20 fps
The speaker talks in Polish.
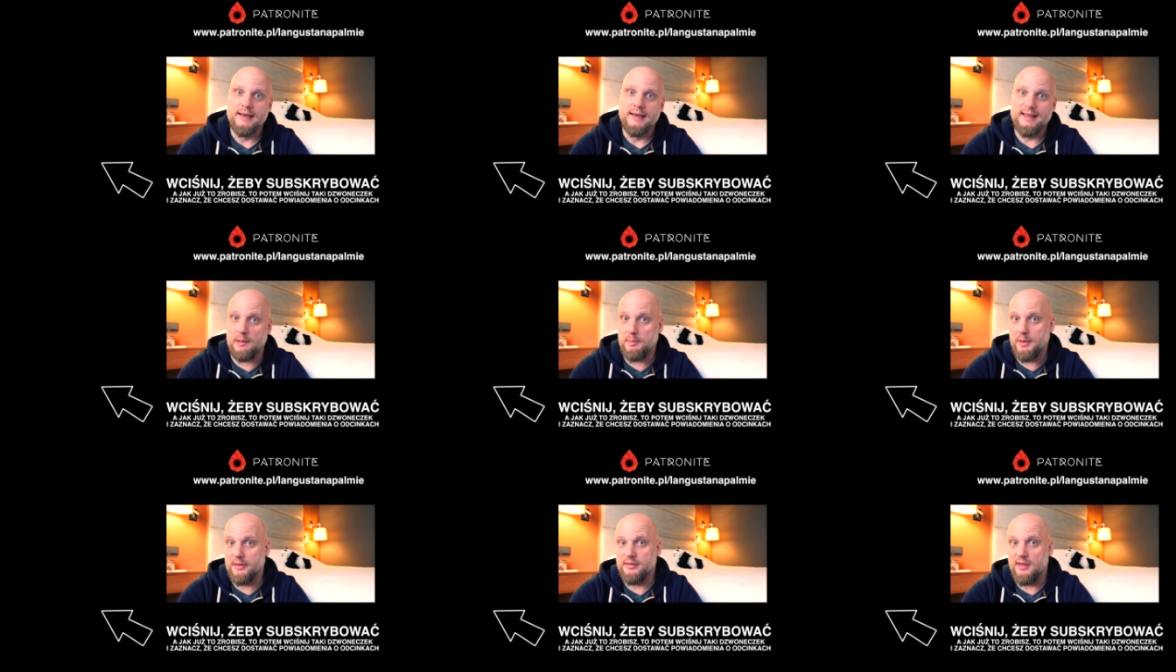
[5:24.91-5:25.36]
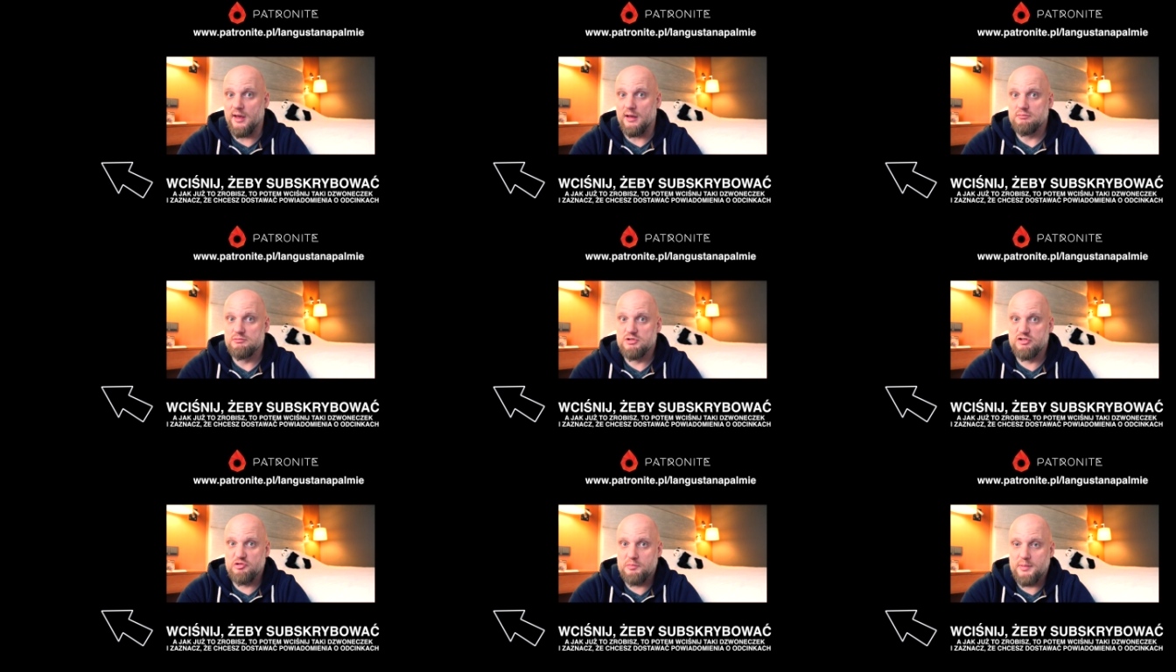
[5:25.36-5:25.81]
Ja będę.
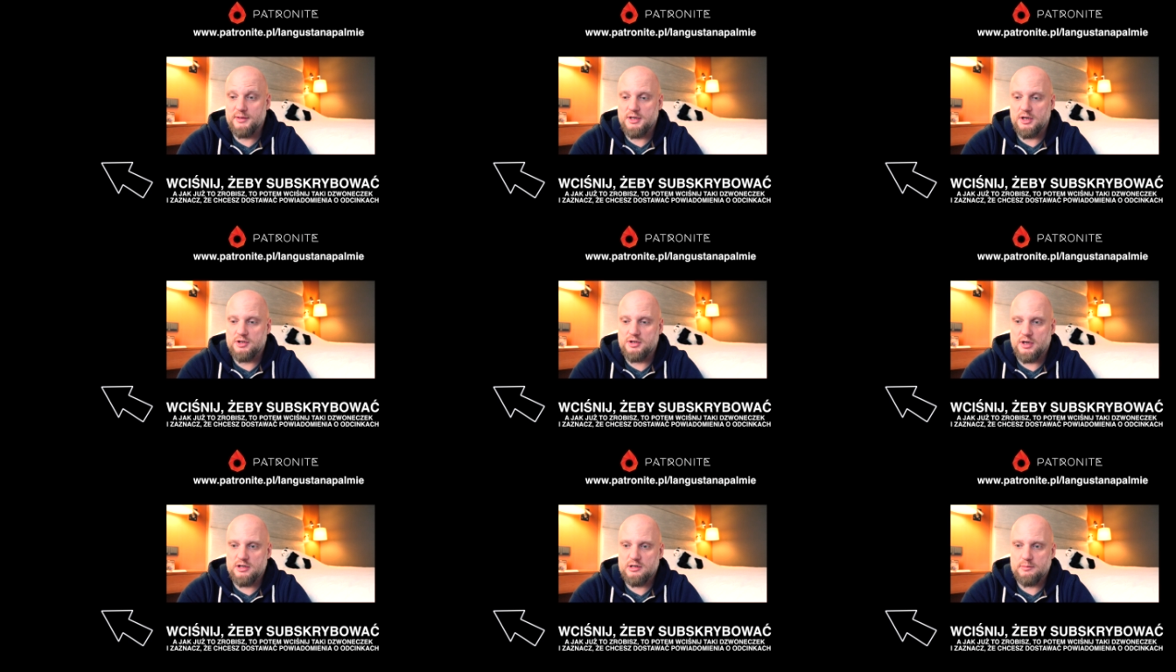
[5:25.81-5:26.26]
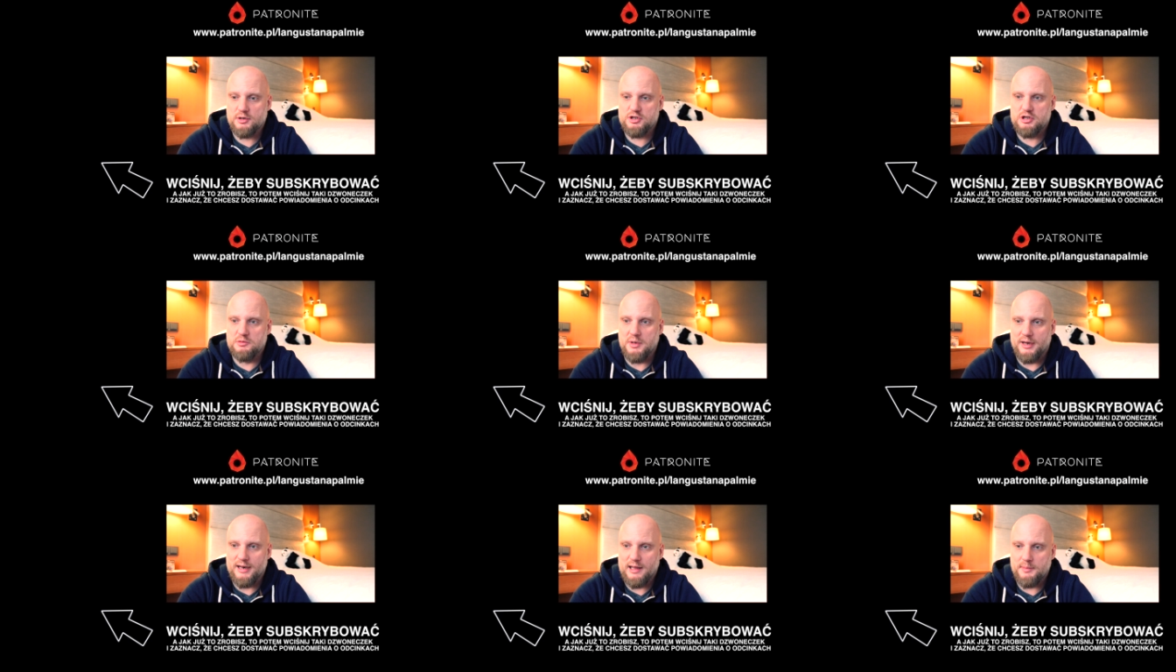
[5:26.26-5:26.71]
Czy wy będziecie?
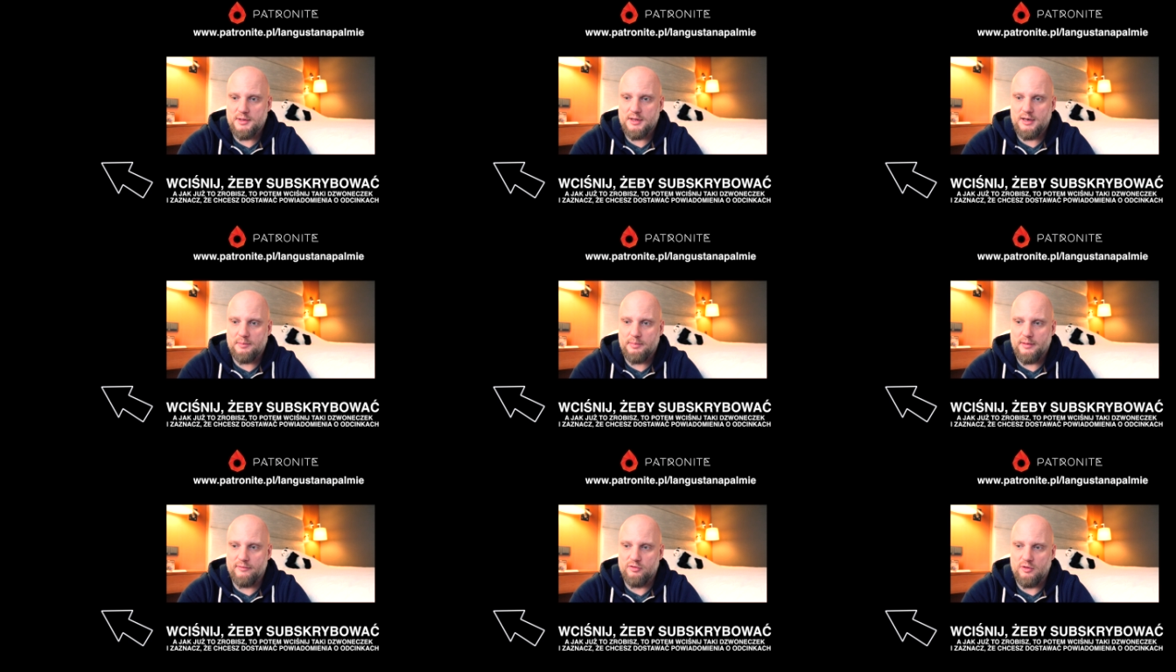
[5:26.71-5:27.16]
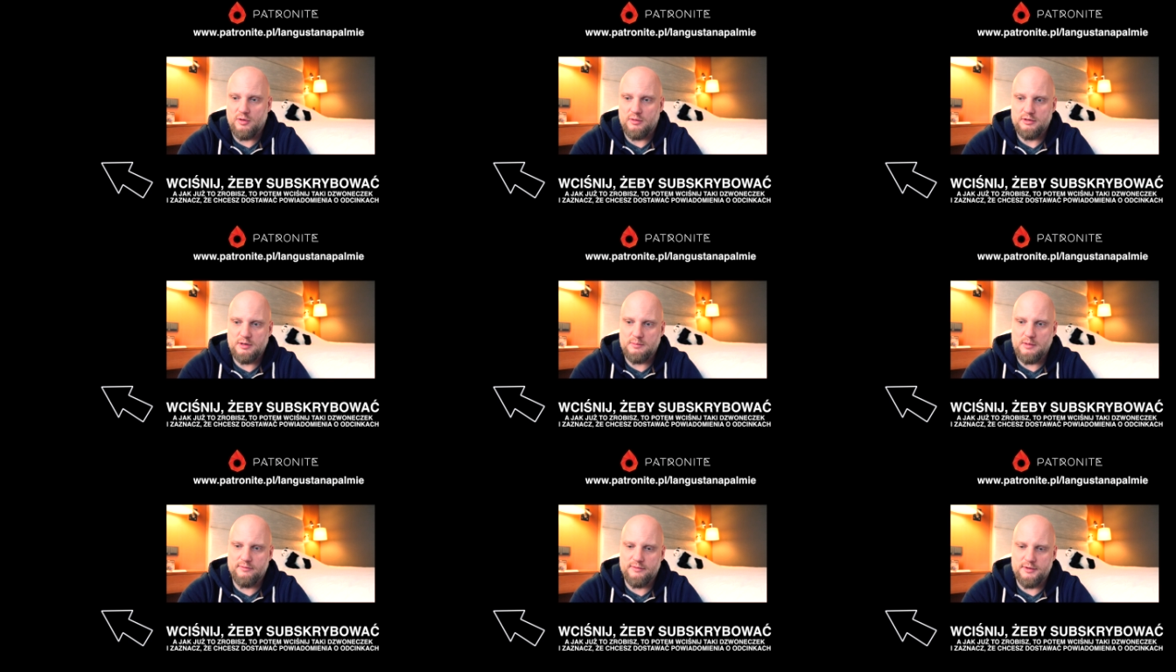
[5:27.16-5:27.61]
Zobaczymy, ale ja będę na pewno.
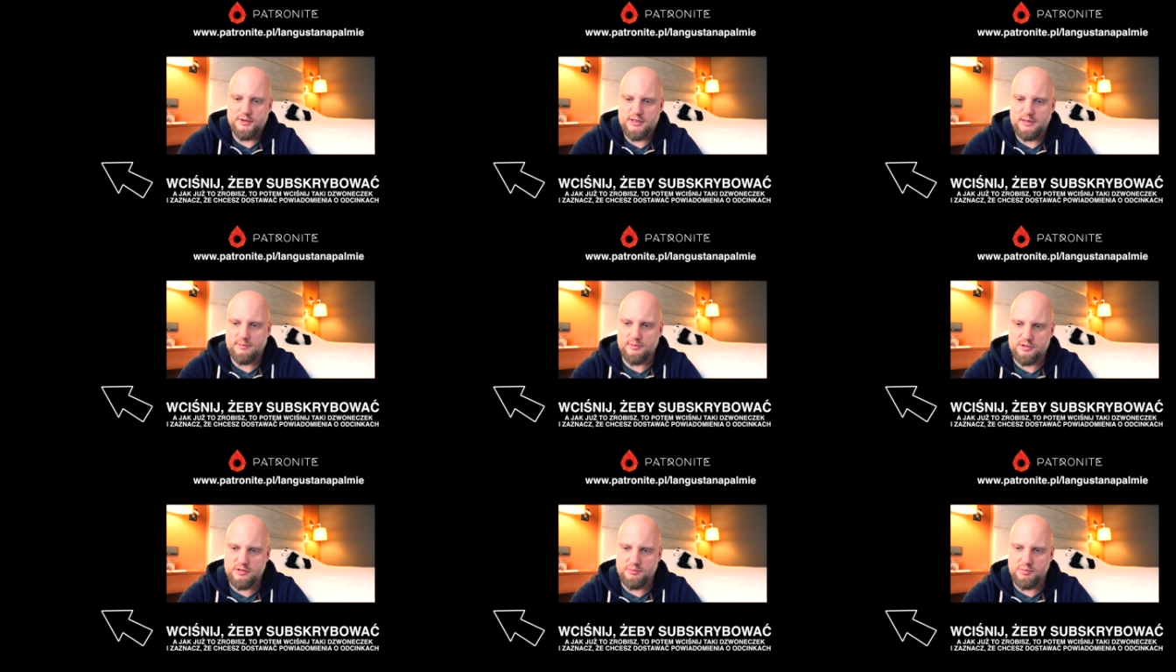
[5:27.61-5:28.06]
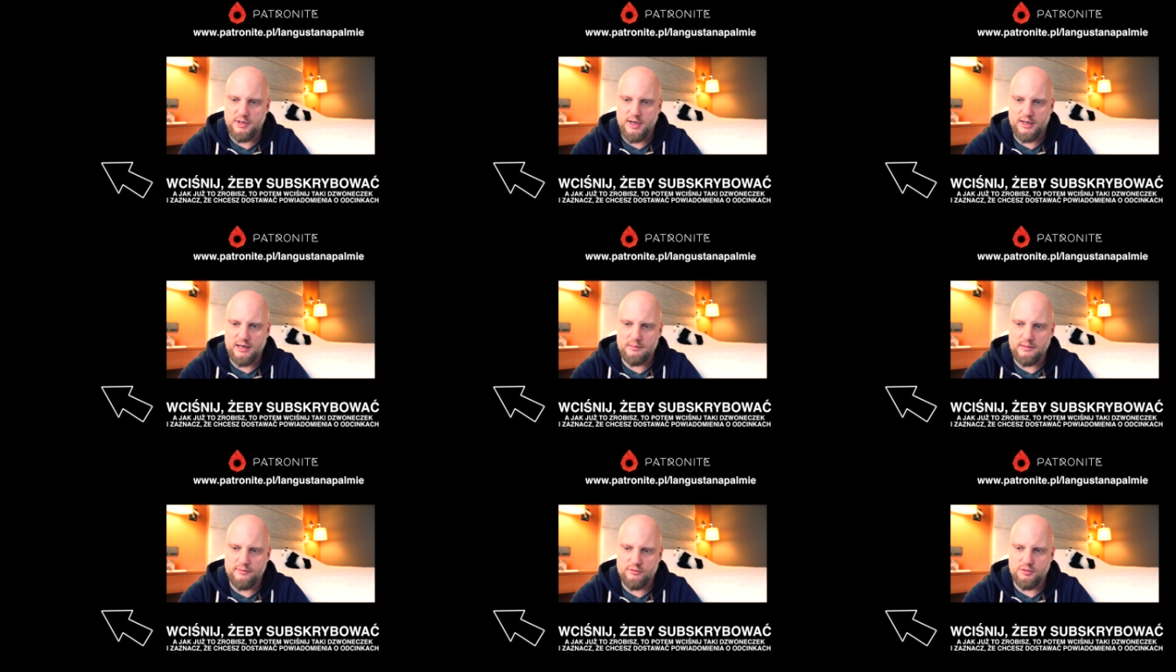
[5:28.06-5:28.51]
Nie mam wyjścia po prostu, bo
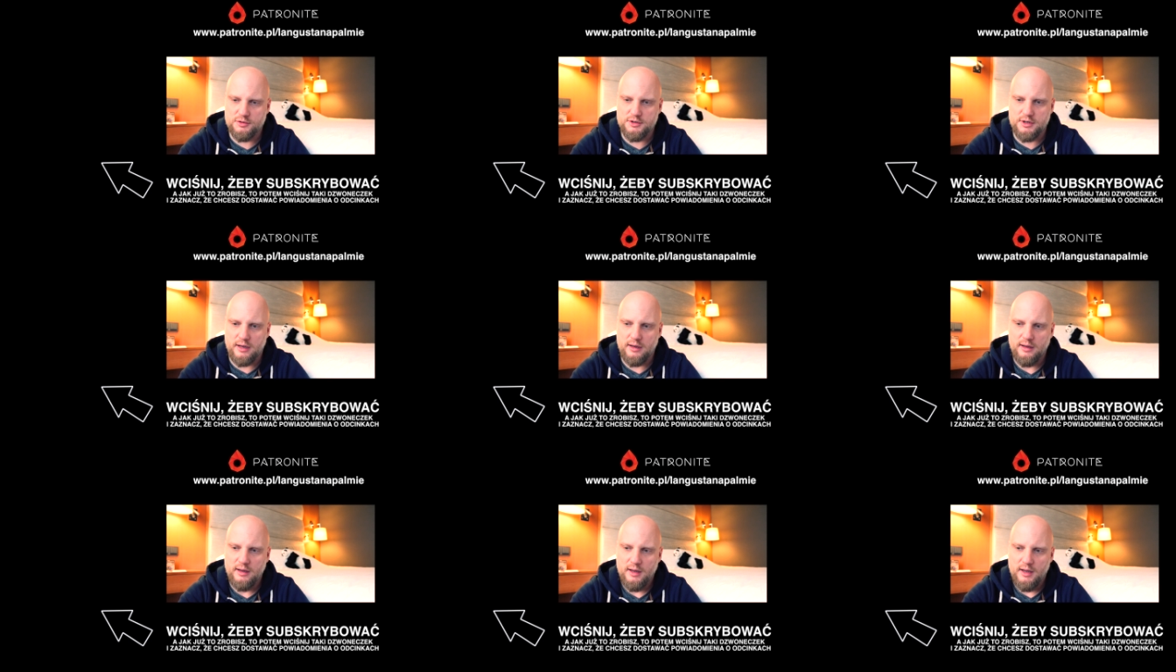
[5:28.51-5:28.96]
nagram i wrzucę.